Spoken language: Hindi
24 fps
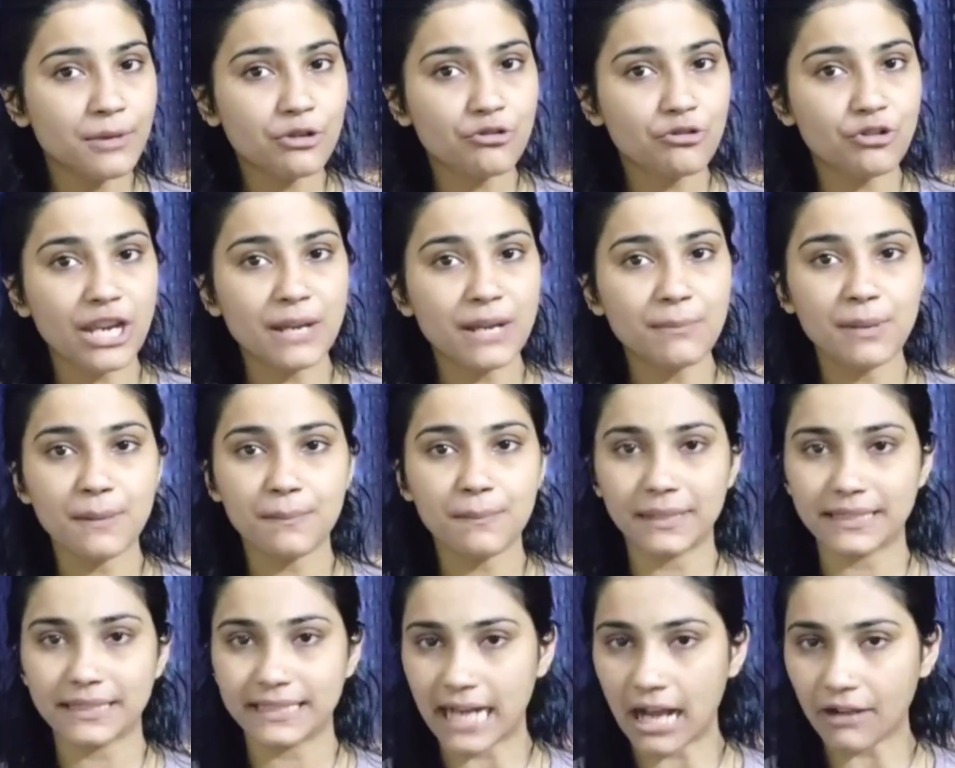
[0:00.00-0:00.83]
में भी ट्रेन
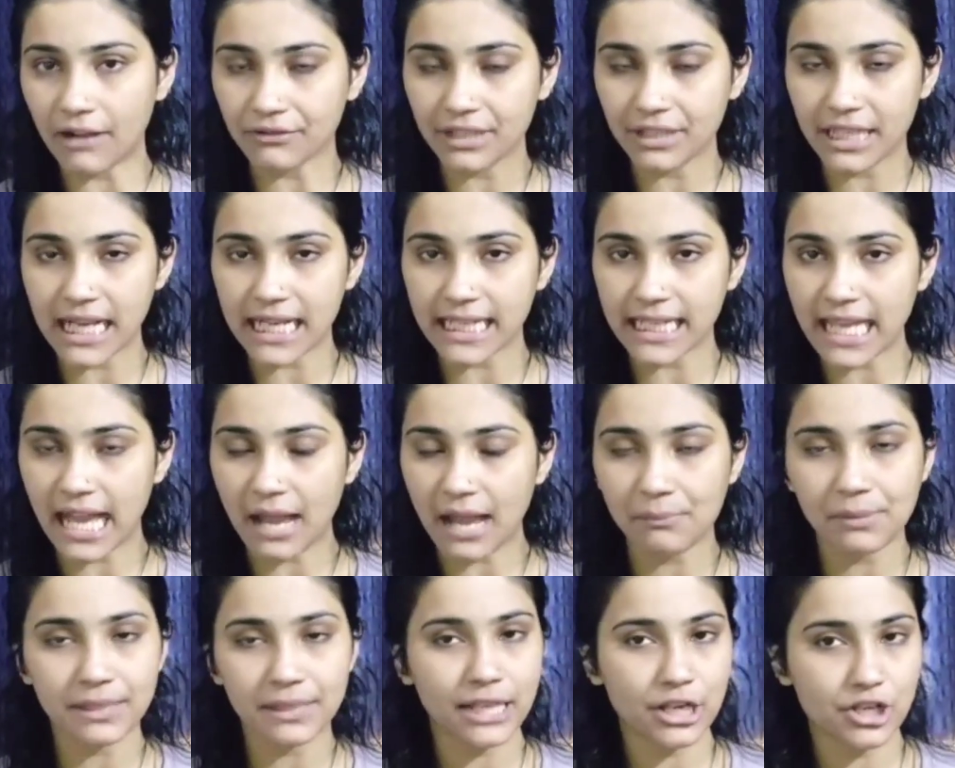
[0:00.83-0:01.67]
में पथराव किया
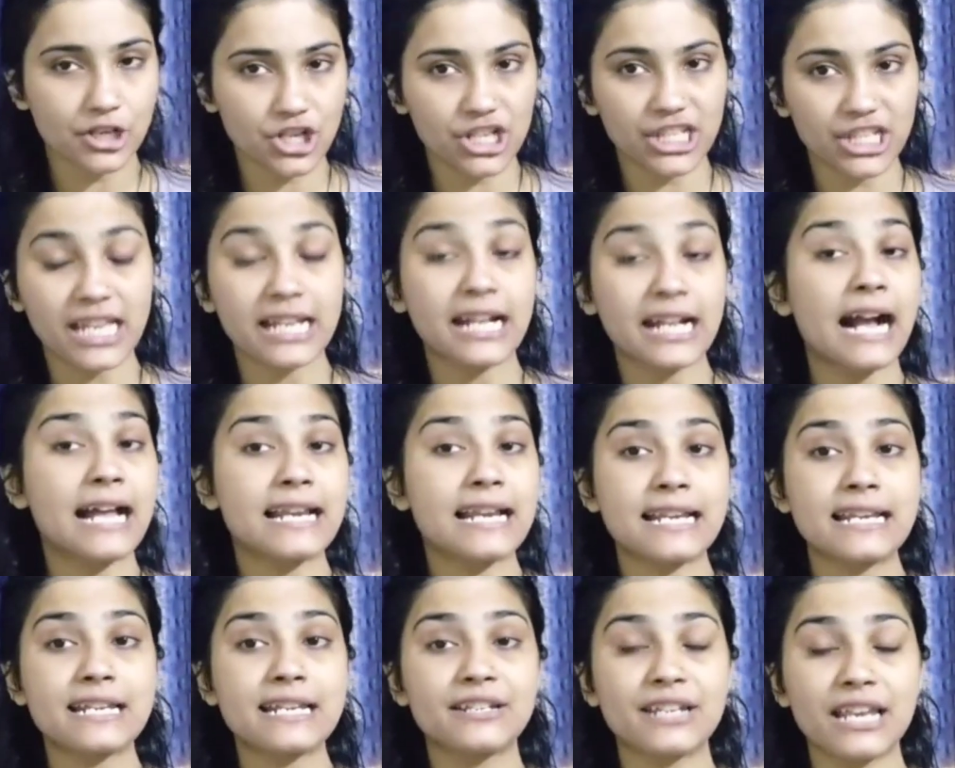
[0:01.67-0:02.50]
गया प्रदर्शन के
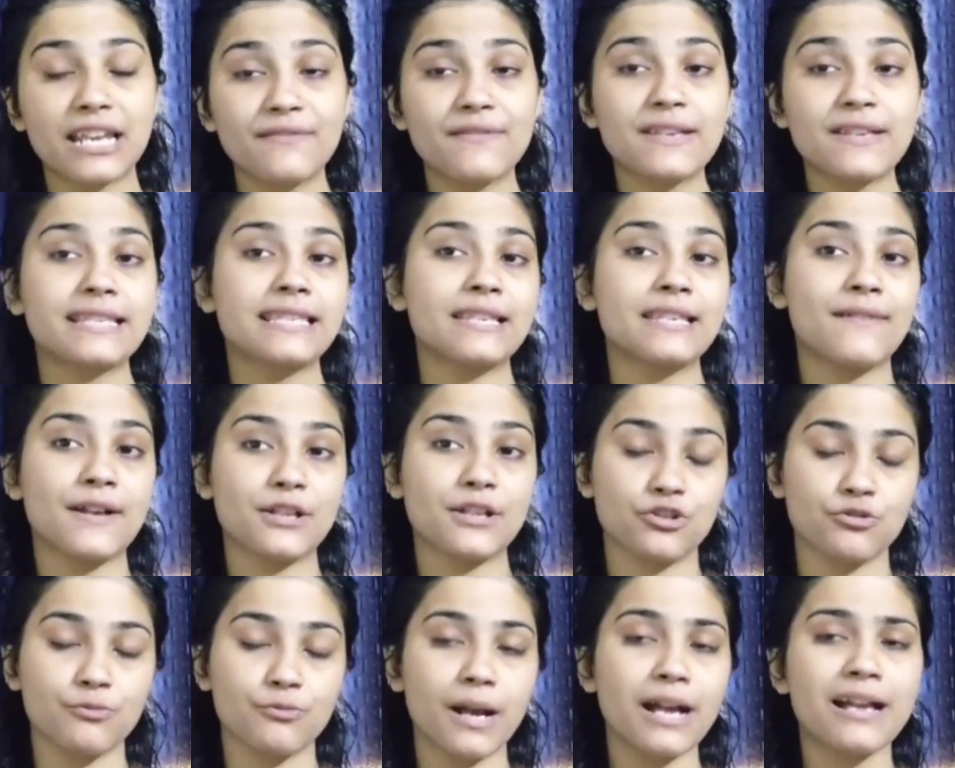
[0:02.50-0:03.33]
कारण रेलवे
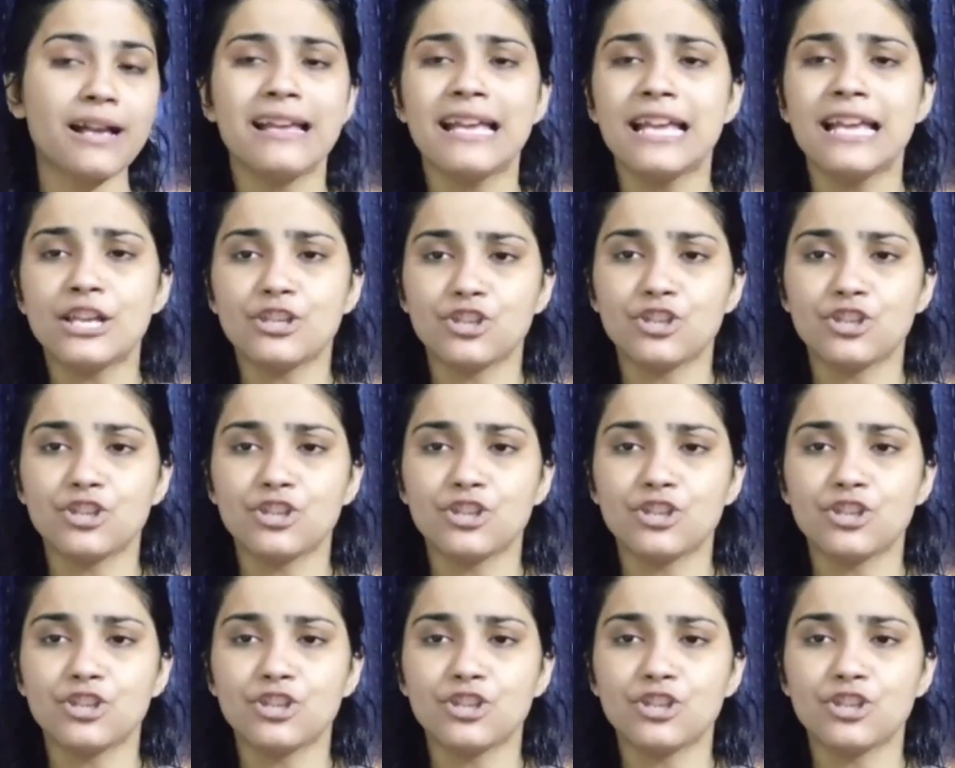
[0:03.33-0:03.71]
सेवा सुबह